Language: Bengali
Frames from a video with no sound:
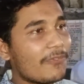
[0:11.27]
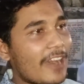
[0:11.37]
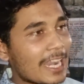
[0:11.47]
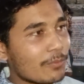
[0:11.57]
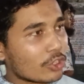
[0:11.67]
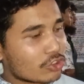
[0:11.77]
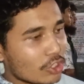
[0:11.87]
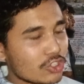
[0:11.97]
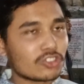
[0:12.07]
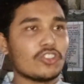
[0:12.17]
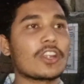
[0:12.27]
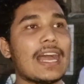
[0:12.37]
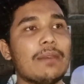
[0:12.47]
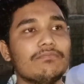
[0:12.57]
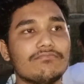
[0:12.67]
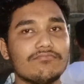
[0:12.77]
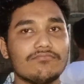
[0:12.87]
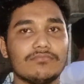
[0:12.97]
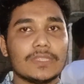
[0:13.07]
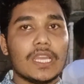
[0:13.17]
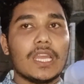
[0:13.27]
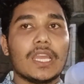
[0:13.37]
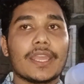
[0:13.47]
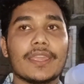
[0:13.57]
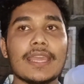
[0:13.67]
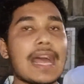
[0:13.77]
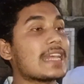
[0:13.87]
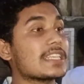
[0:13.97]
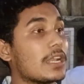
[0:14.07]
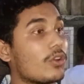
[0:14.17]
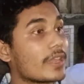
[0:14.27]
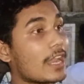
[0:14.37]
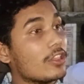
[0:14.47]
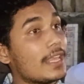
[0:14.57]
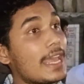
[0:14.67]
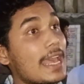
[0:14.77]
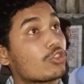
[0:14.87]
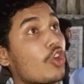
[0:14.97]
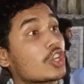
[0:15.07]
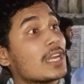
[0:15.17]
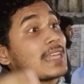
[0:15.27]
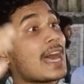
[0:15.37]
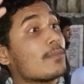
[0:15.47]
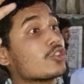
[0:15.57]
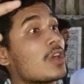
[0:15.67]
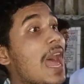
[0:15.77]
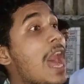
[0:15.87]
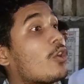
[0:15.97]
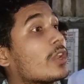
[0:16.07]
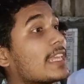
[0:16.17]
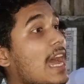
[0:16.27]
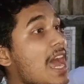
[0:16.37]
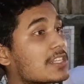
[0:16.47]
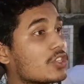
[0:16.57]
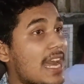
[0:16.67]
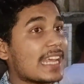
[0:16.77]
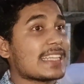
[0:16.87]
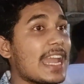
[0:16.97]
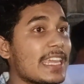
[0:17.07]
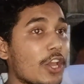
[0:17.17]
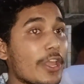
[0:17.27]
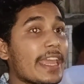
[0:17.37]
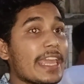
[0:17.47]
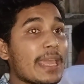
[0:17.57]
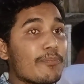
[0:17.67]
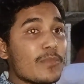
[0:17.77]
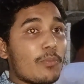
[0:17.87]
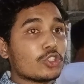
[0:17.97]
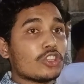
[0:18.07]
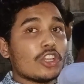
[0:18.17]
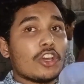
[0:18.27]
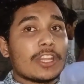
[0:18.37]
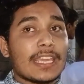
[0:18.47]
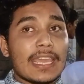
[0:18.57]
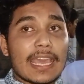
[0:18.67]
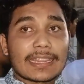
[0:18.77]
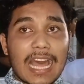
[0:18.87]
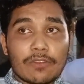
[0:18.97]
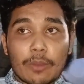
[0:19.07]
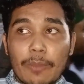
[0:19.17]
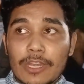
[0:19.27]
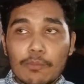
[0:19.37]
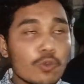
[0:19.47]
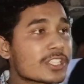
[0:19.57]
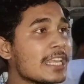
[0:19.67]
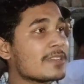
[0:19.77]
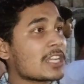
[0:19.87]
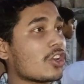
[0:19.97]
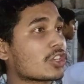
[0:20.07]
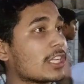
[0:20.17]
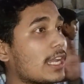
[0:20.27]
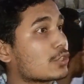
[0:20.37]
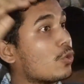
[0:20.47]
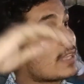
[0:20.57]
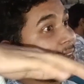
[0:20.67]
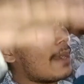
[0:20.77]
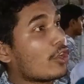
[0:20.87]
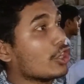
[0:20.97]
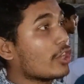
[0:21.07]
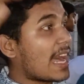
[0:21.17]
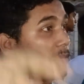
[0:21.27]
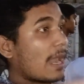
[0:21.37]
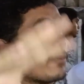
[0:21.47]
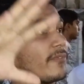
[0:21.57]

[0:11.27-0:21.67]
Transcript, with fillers: পার্বত্য চট্টগ্রাম ইয়ান আজিয়ান নয় ইয়ান হলে দশ হাজার বছর আগর ইতিহাস যদি আমরা যাই ইবনে বতুদ্দরি তারপরে বিভিন্ন মুসলিম শাসক সুলতানি আমল হয়ে ধরে আরা